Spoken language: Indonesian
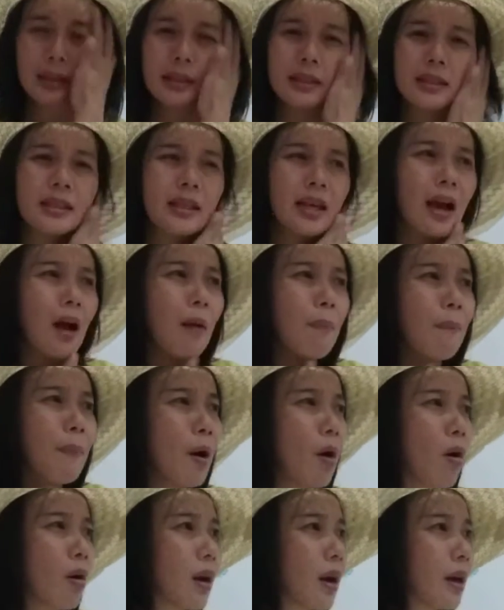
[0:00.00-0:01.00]
siapa
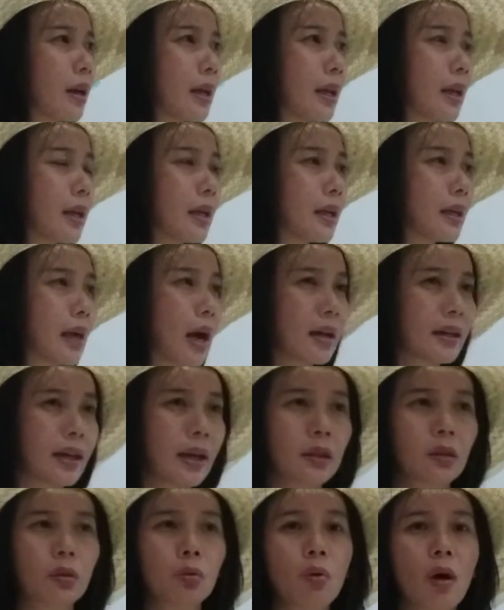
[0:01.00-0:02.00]
orang ini
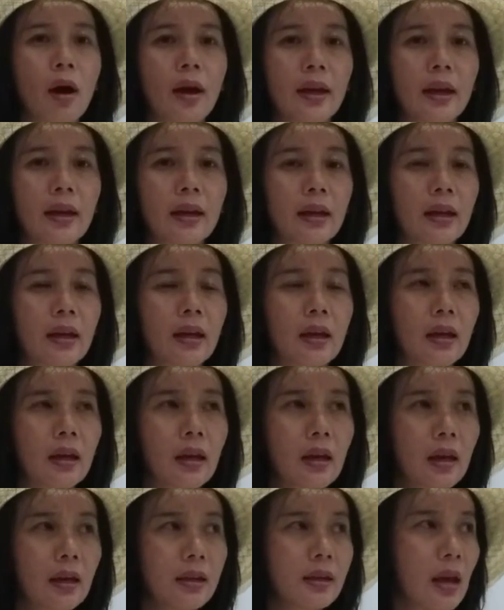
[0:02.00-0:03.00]
kakek tua ini
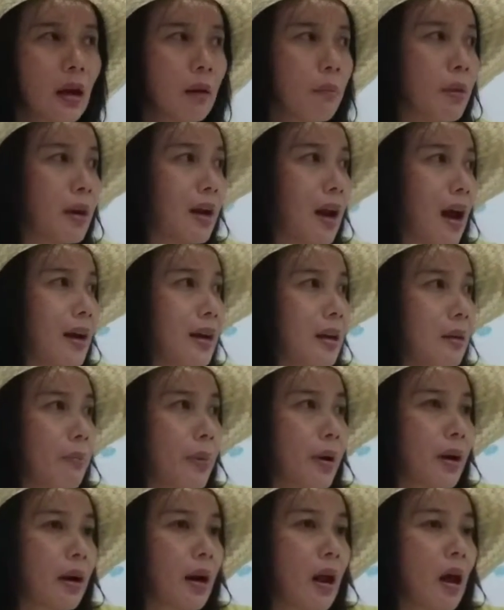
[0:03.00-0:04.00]
yang
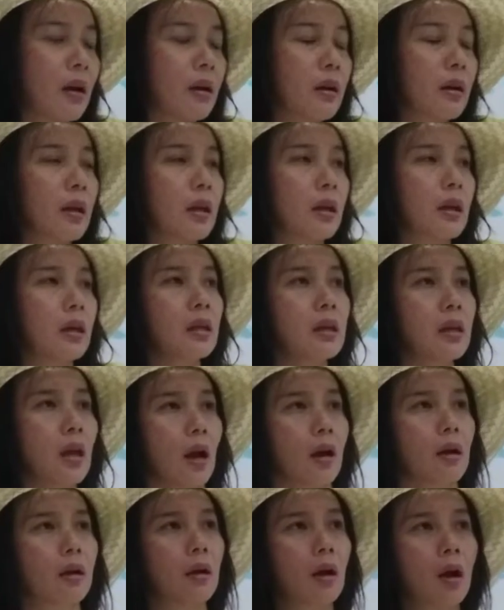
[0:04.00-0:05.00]

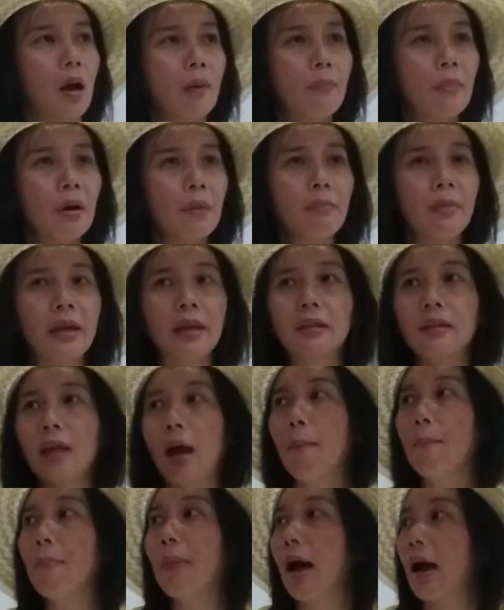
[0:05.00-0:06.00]
berani-beraninya meminta
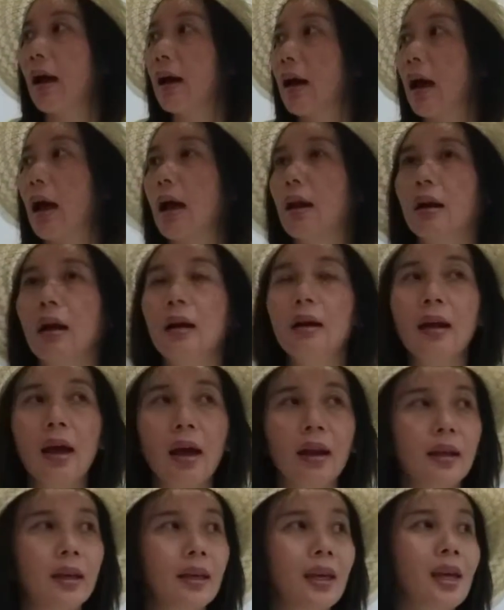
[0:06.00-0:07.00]
makanan
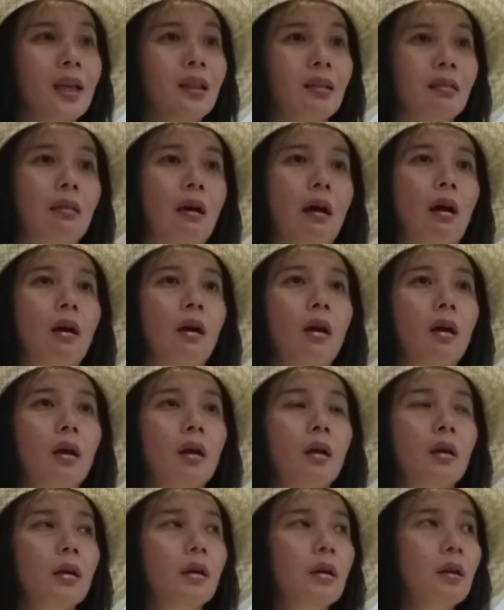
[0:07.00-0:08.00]
dari kita.
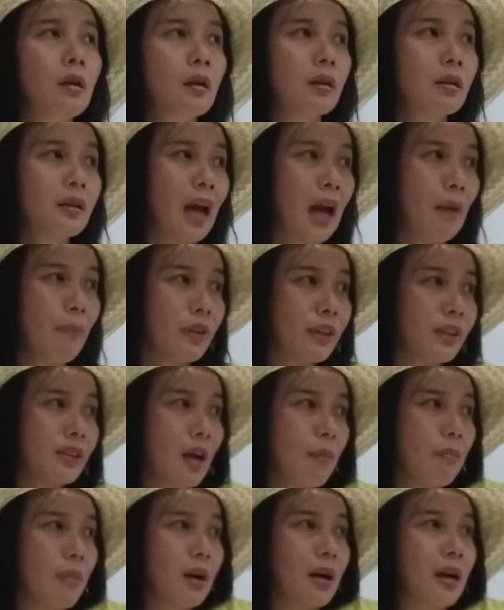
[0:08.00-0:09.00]
Kami
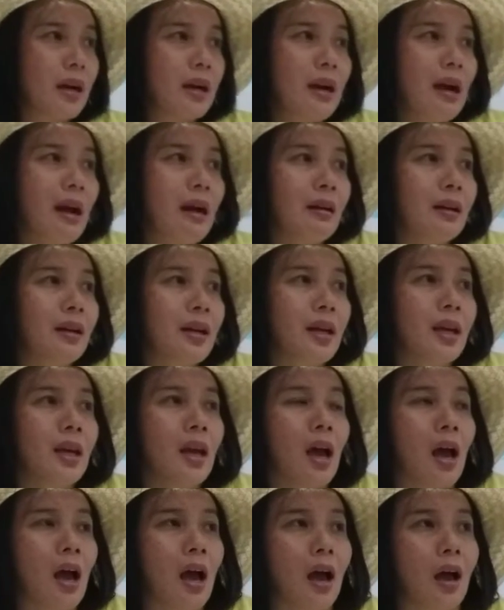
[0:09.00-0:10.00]
tidak mengenal
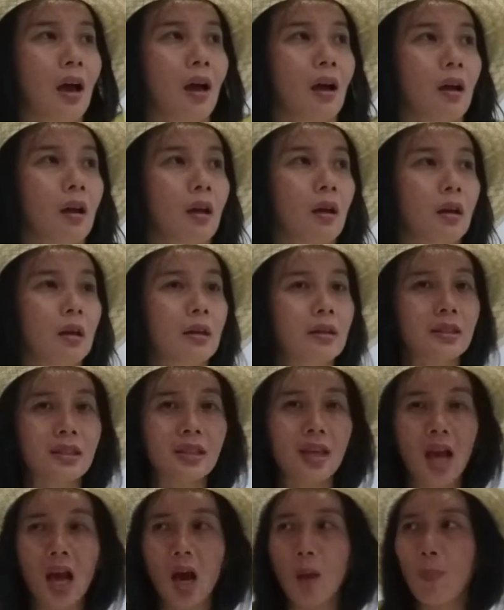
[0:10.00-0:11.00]
dia.
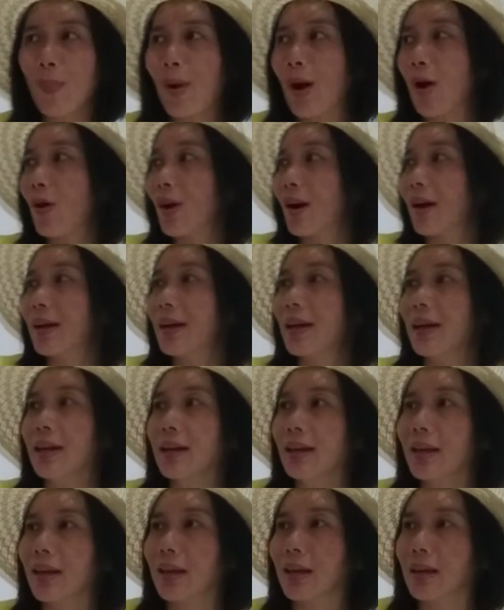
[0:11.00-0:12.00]
Siapa orang
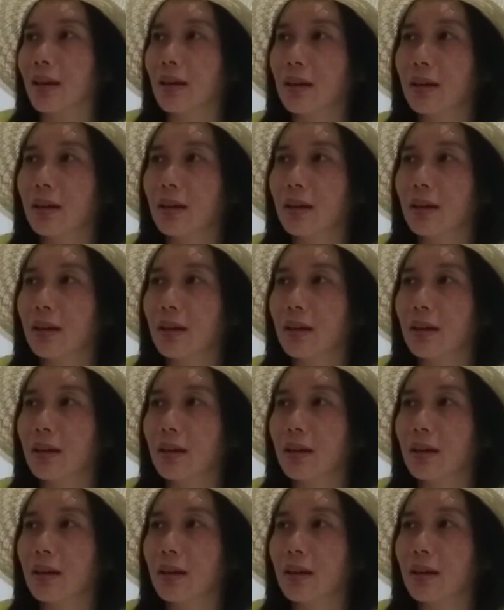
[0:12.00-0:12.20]
ini?